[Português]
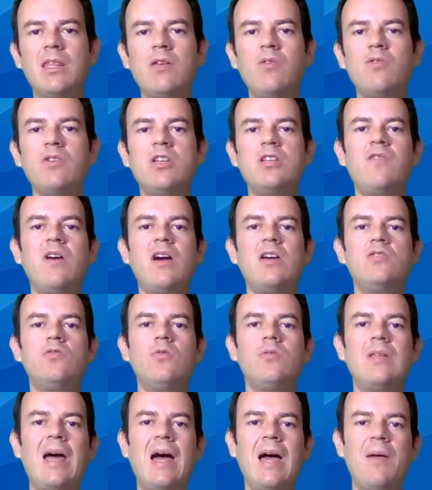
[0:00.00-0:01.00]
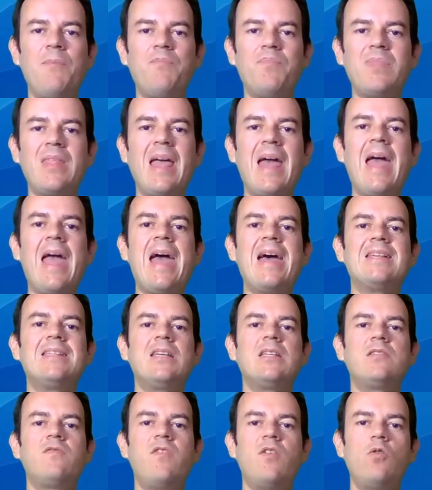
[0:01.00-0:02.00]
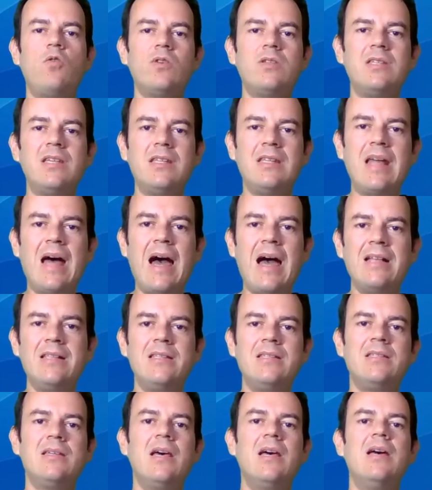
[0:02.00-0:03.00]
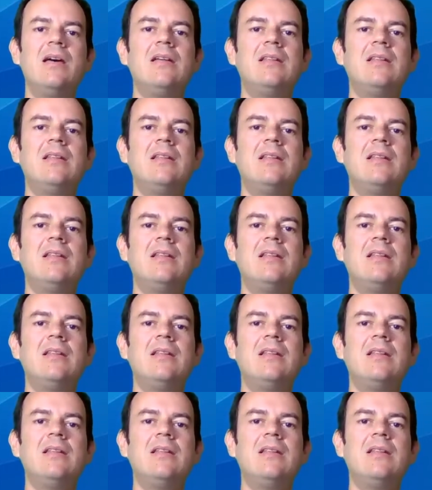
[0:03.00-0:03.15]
então a gente vai estudar essas velocidades